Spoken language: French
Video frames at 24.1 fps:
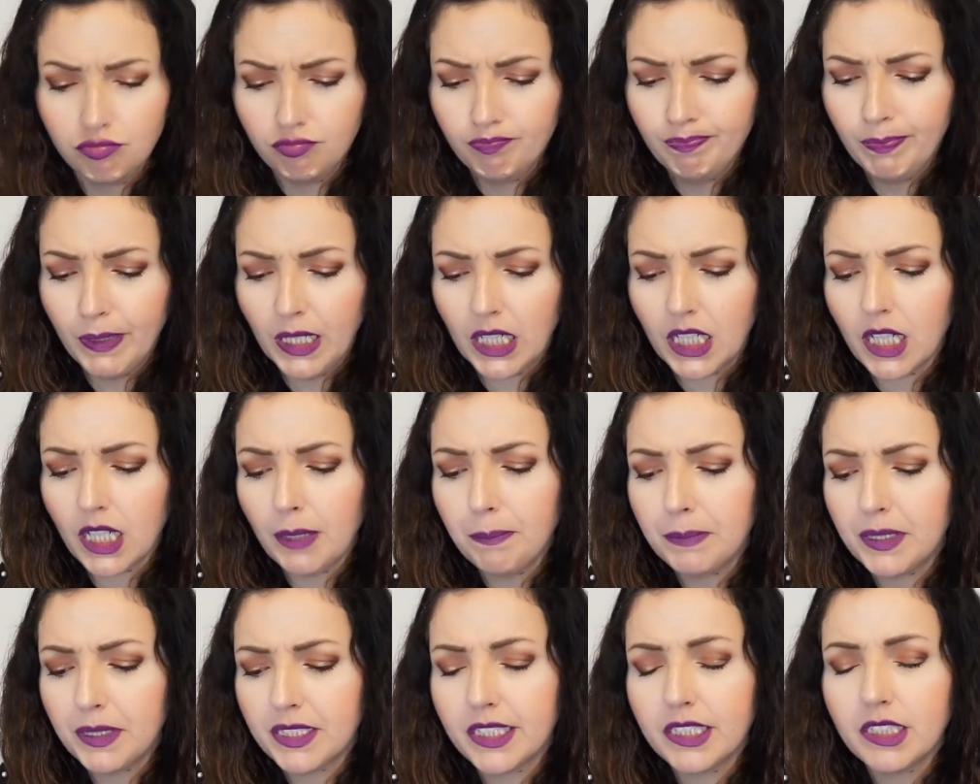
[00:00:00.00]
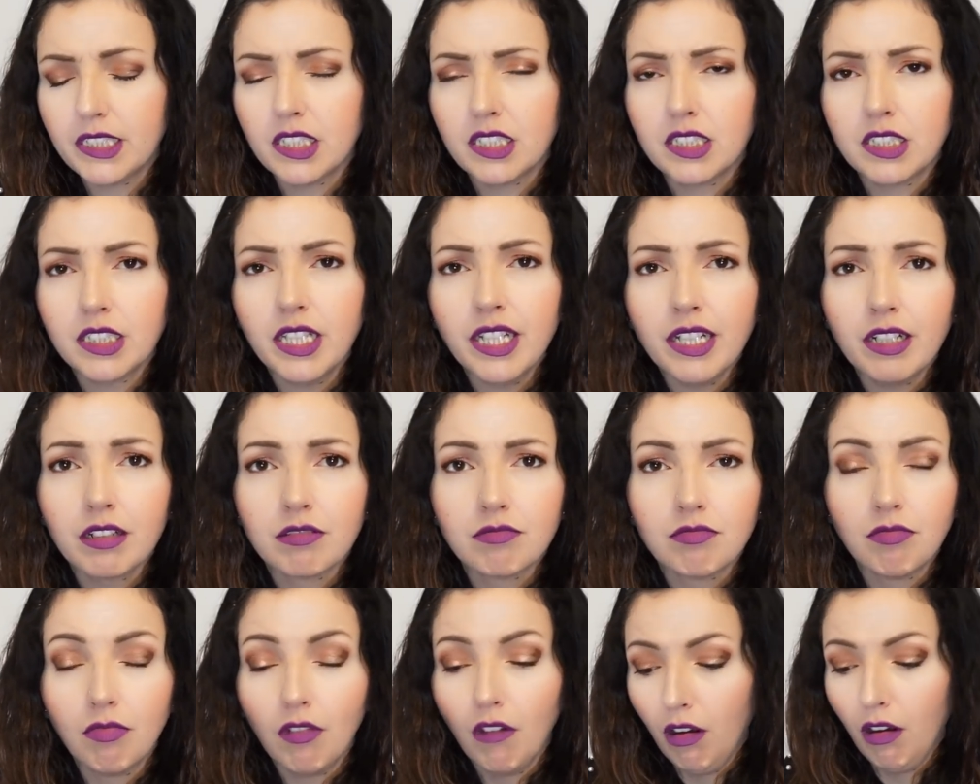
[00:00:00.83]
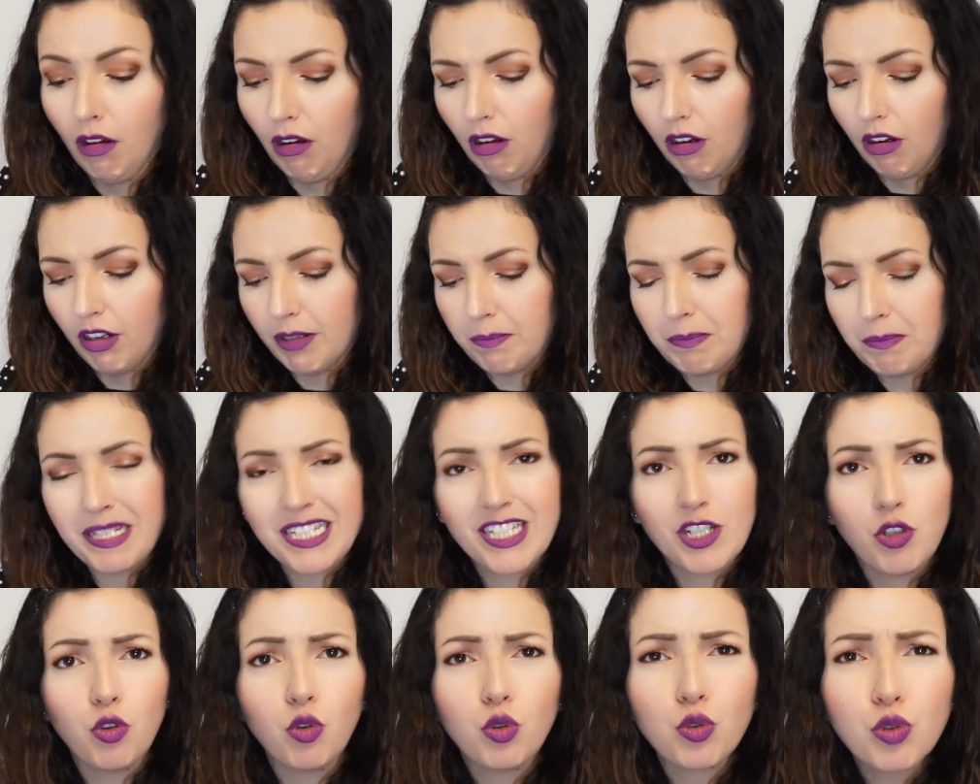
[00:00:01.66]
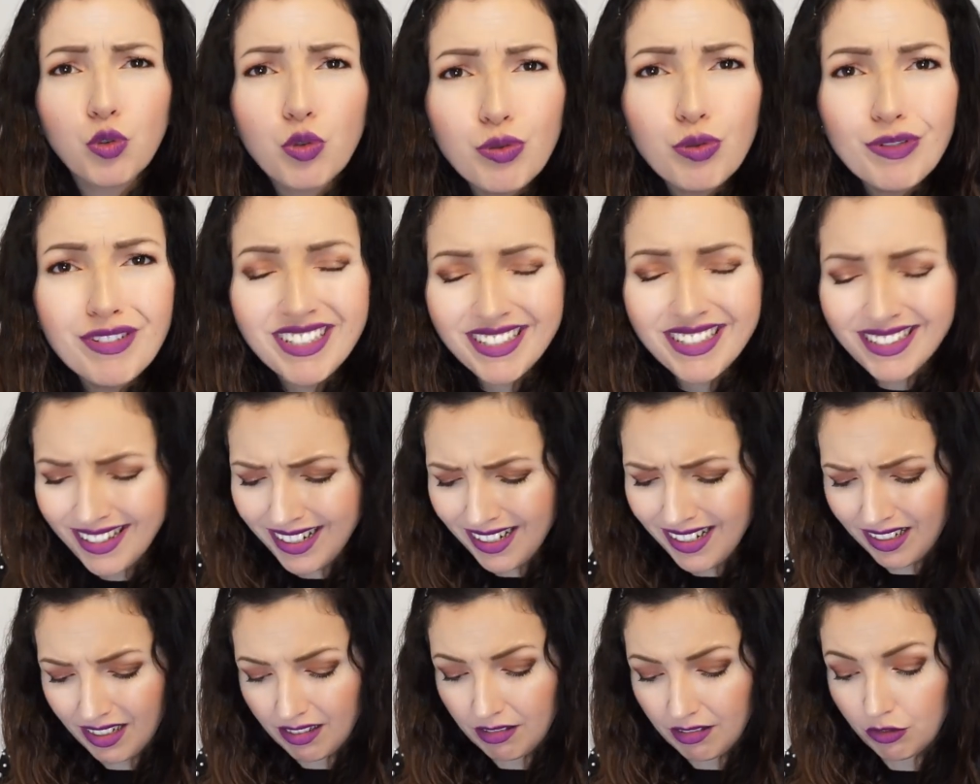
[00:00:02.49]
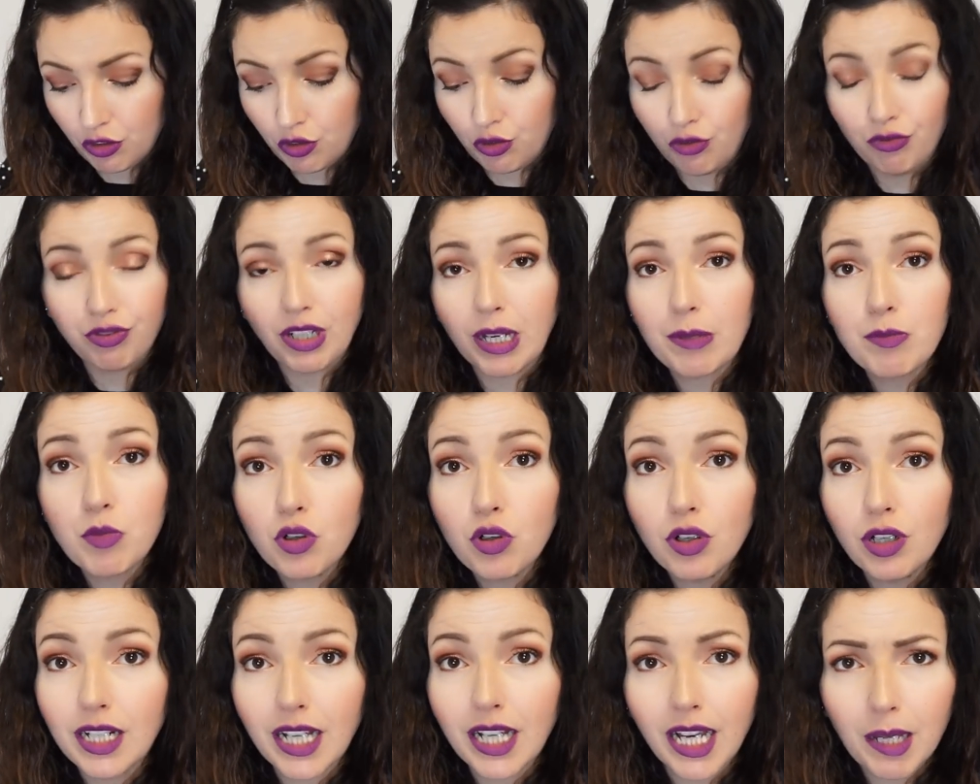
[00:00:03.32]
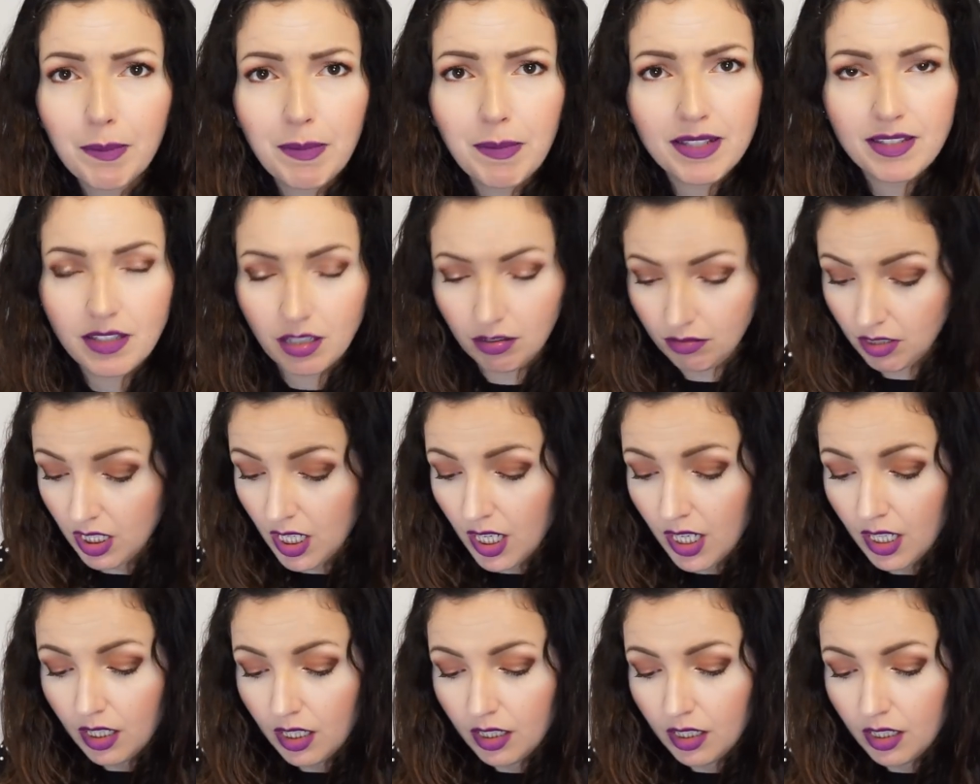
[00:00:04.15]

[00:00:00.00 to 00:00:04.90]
Pas glam, mais nécessaire. Oh, mais j'ai aucune idée, là. Je suis vraiment à la ramasse. Hein.